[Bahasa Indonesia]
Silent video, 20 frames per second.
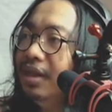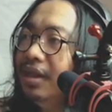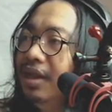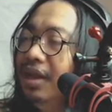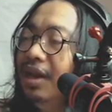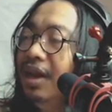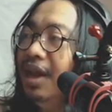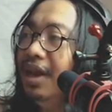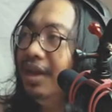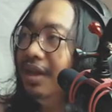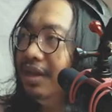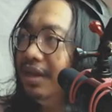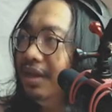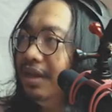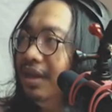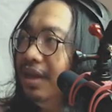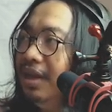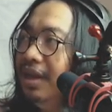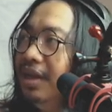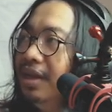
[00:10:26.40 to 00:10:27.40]
highlight
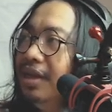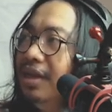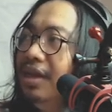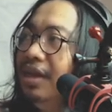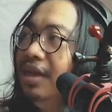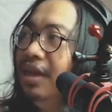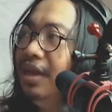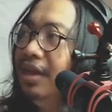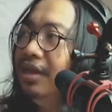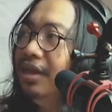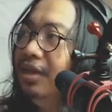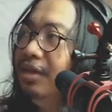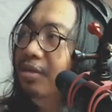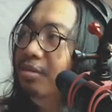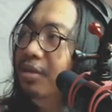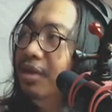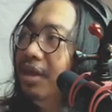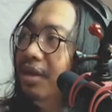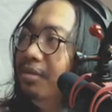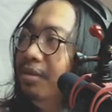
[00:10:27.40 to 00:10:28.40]
ya highlight itu
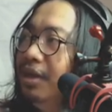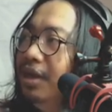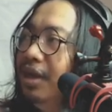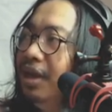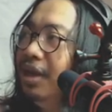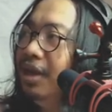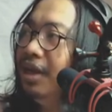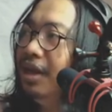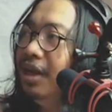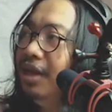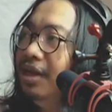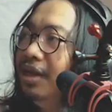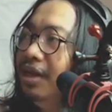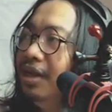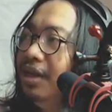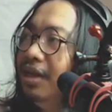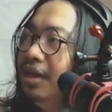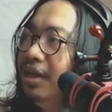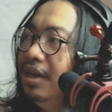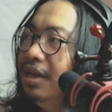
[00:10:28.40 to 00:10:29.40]
bisa menghilangkan
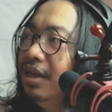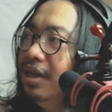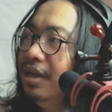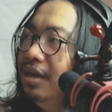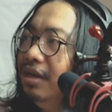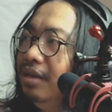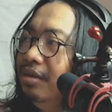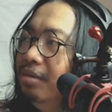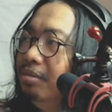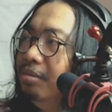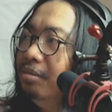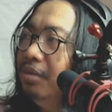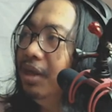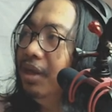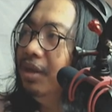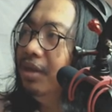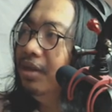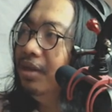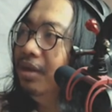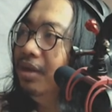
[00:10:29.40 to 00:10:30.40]
uh,
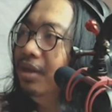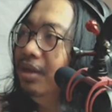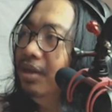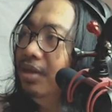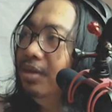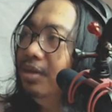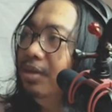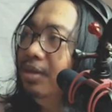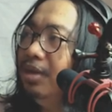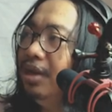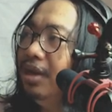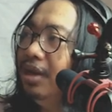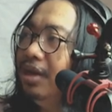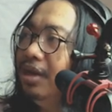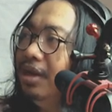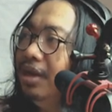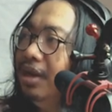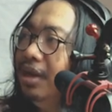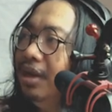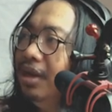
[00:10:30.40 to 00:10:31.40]
background hijau
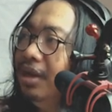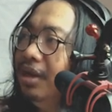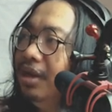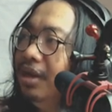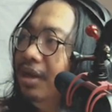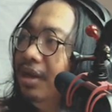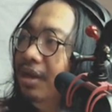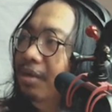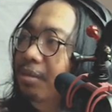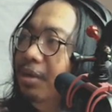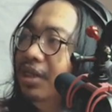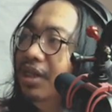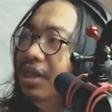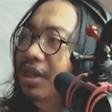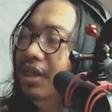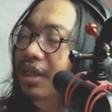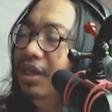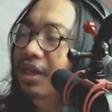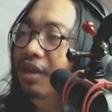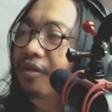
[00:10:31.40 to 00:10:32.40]
dengan lebih
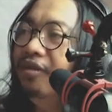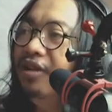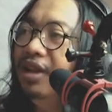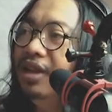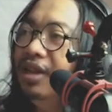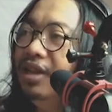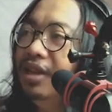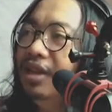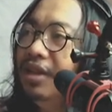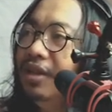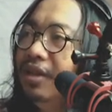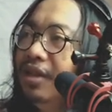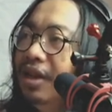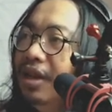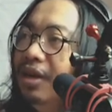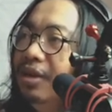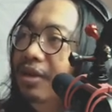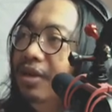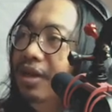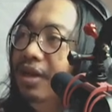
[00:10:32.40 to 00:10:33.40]
sensitif lagi
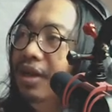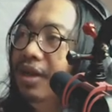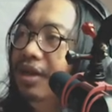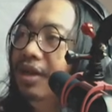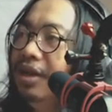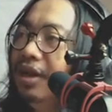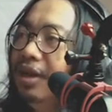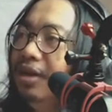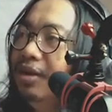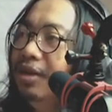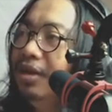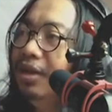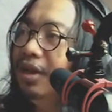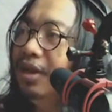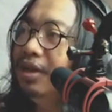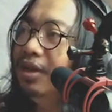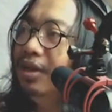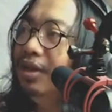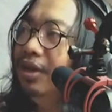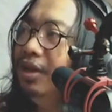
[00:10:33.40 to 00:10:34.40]
kalau ini kan kalau kita
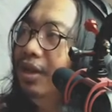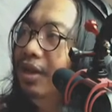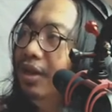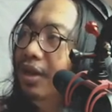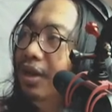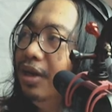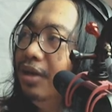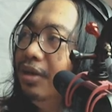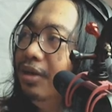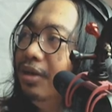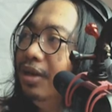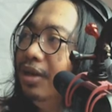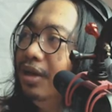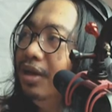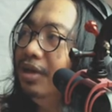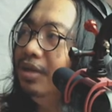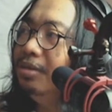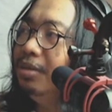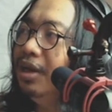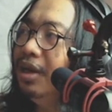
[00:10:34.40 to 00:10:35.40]
gedein dan
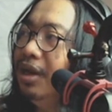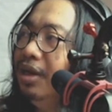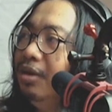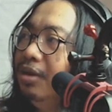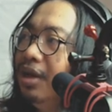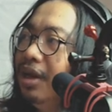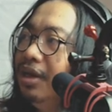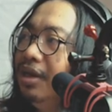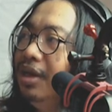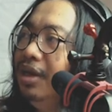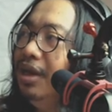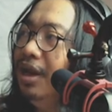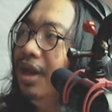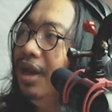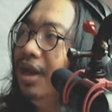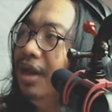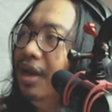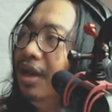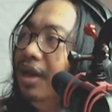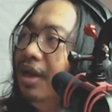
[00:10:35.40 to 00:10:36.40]
malah orang
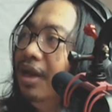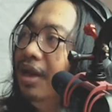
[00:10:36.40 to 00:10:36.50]
hilang